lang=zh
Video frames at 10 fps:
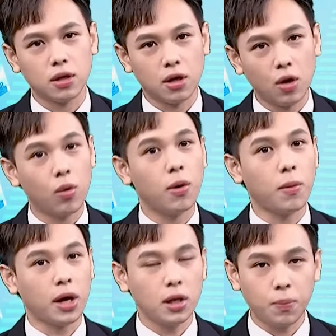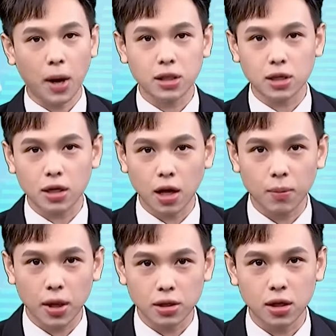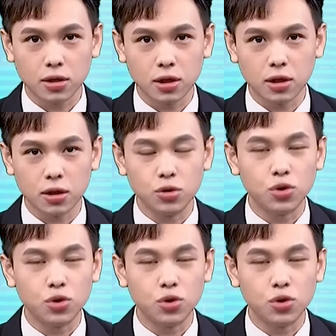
跟我们买一百张、两百张的见顶，